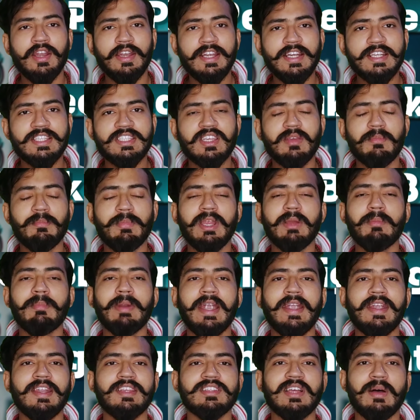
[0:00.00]
नीट्स की पीक
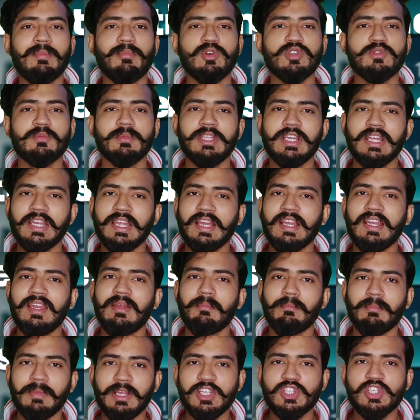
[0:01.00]
ब्राइटनेस आपको इसमें देखने के लिए
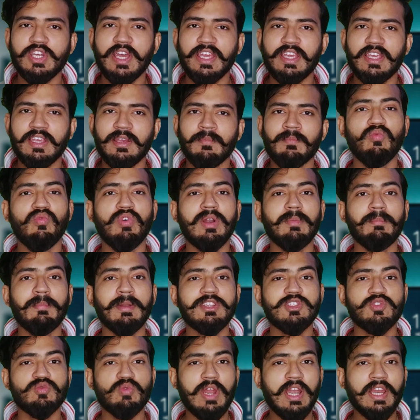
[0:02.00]
मिल जाएगी वन
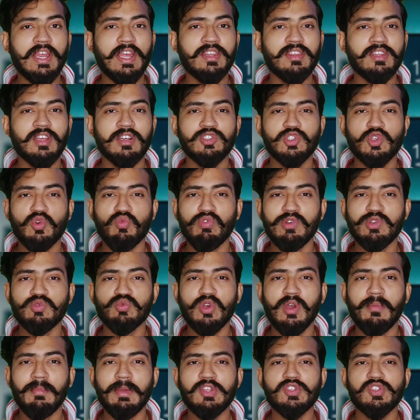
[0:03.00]
प्लस ट्वेल्व के अंदर चौवन
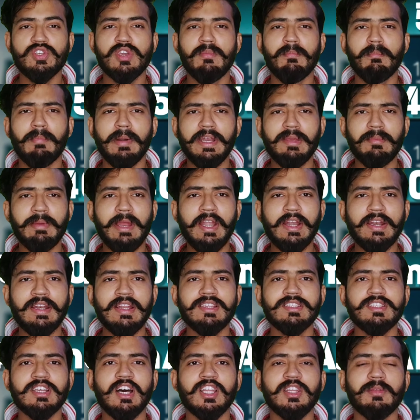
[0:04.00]
सौ एम एच की बड़ी बैटरी
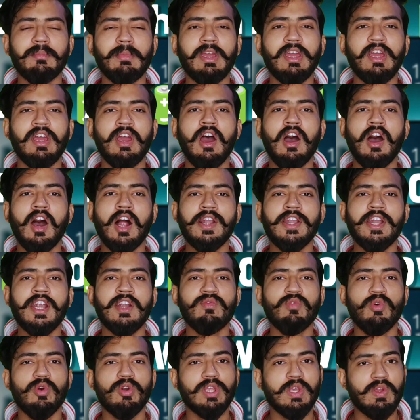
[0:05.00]
है साथ में
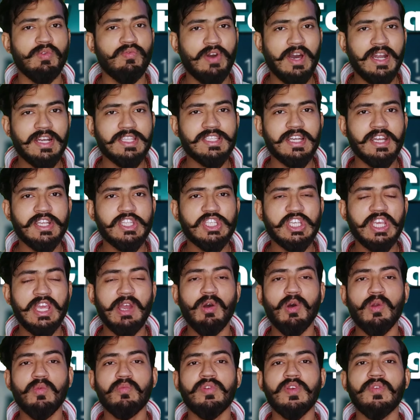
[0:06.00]
हंड्रेड वोट की फास्ट चार्जिंग
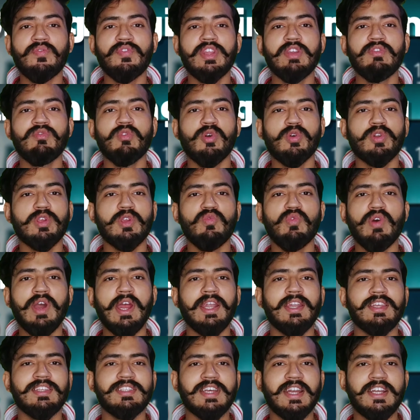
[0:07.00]
है और फिफ्टी वोट की
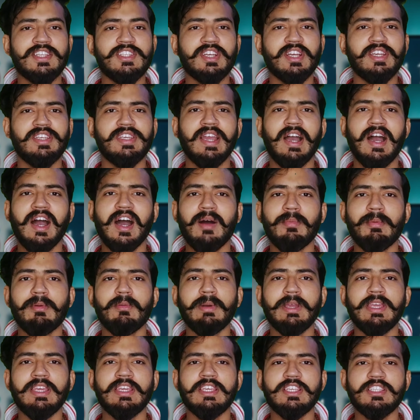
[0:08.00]
वायरलेस चार्जिंग है यहाँ पे
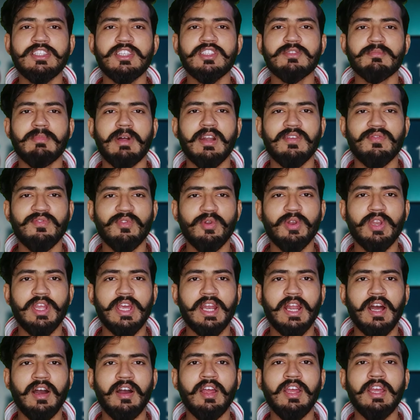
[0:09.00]
भाई इस स्मार्टफोन
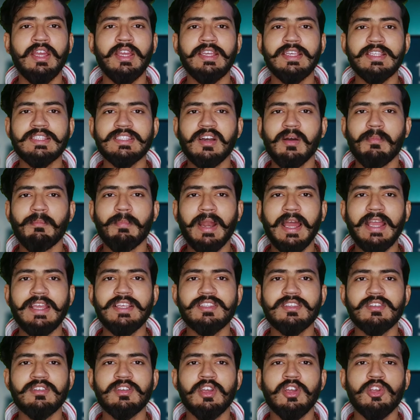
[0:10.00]
ने ना इसका
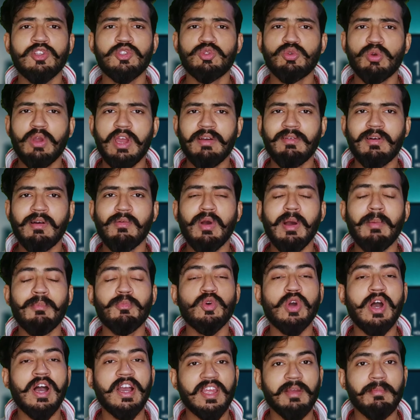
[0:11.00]
प्राइस जो है वो
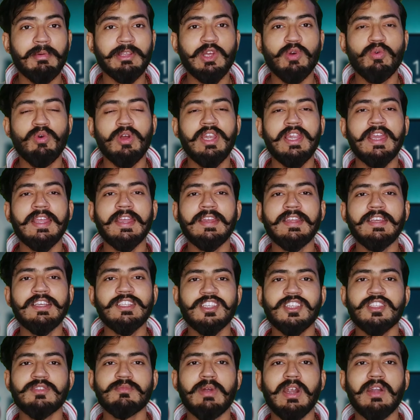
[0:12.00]
आपको आगे बताऊंगा लेकिन
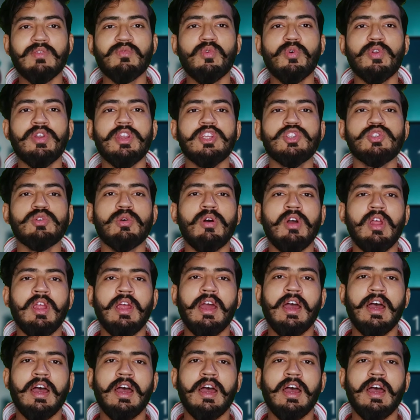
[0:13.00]
इस स्मार्टफोन ने जो